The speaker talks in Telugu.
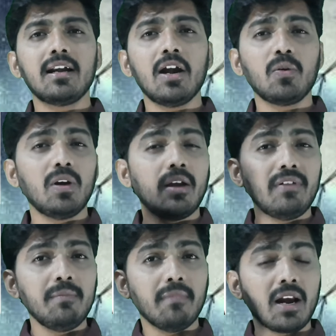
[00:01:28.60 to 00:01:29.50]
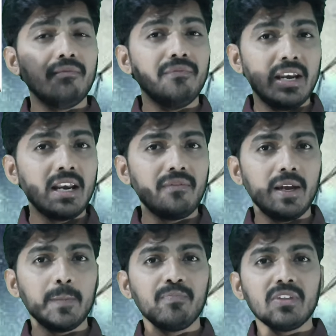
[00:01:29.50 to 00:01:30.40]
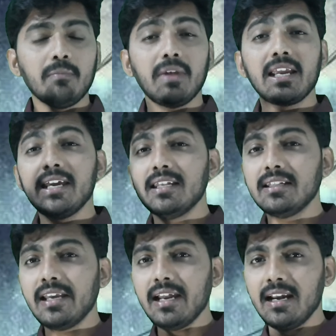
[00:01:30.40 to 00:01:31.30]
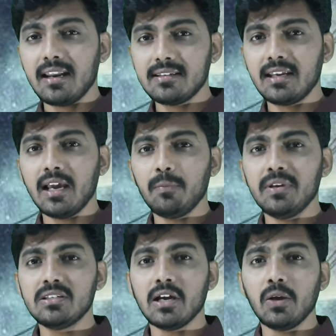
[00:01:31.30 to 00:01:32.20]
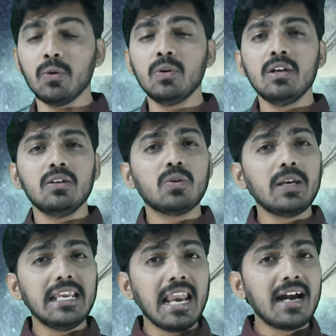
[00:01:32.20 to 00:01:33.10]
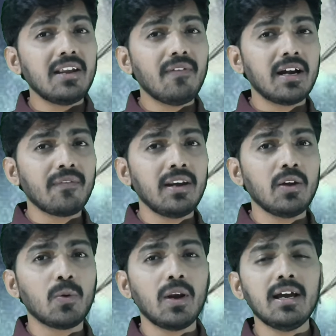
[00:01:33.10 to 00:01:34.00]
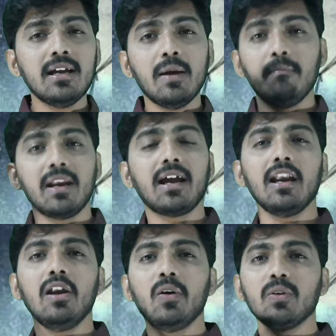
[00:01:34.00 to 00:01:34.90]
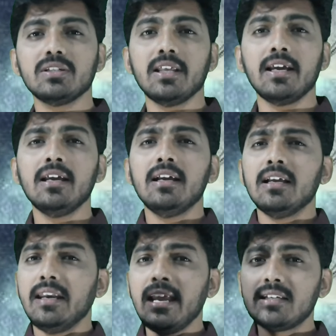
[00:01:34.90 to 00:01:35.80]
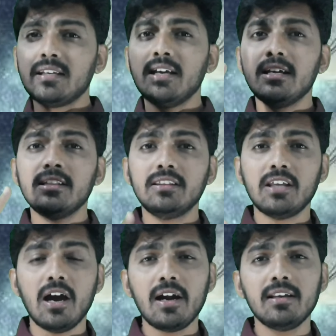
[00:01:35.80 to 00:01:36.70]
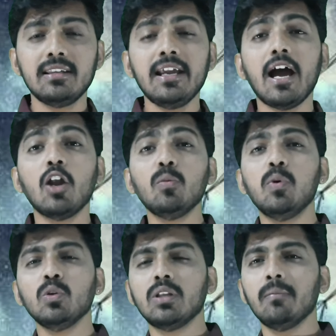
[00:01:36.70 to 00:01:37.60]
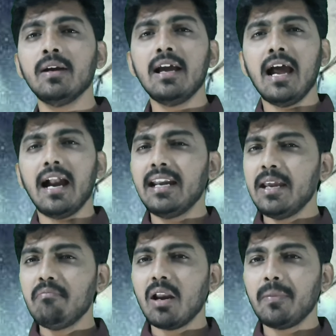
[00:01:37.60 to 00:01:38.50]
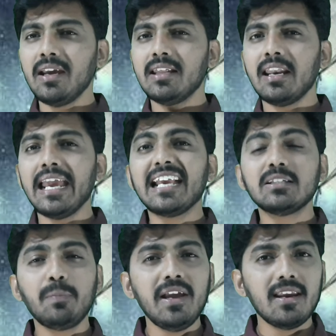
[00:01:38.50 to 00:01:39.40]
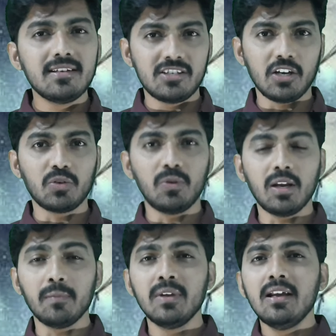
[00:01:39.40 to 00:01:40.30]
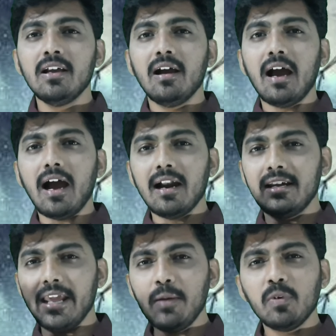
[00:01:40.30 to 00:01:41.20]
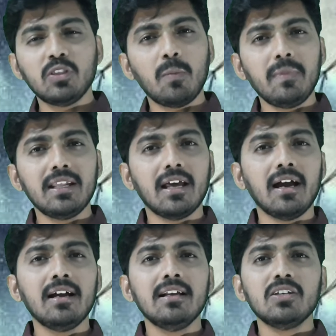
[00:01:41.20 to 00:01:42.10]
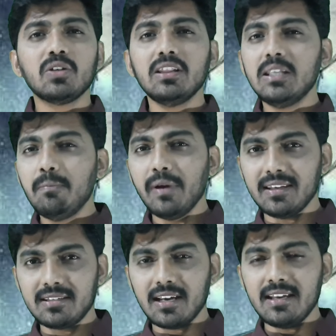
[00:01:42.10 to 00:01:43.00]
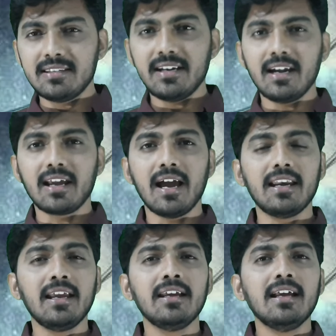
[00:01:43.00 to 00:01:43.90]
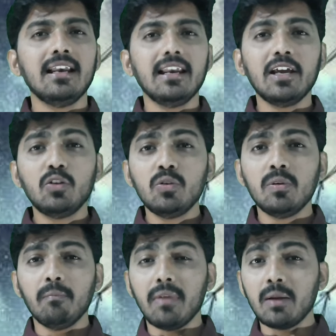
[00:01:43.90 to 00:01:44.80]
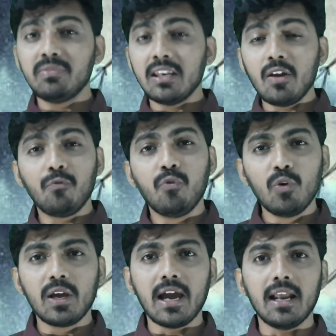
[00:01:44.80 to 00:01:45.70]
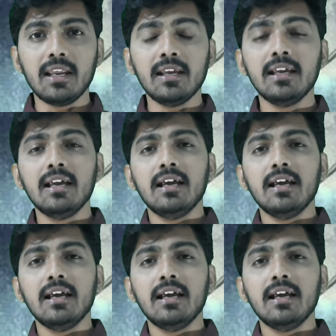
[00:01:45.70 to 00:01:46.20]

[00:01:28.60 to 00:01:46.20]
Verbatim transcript: మాట్లాడుకున్నవి మనం విన్నవి మనకి ఏదైతే ఇంట్రెస్టింగ్ అనిపించాయో సో ఇలాంటి వాటివన్నీ కూడా మన కళ్ళలోకి వస్తాయి నెక్స్ట్ థర్డ్ది అనుభూతం అంటే మనం ఏదైనా ఎక్స్పీరియన్స్ చేసి ఉంటాం ఆ డే మొత్తం మీద సో ది బెస్ట్ ఇన్సిడెంట్ కానీ లేదు మనం తిన్న ఫుడ్ కానీ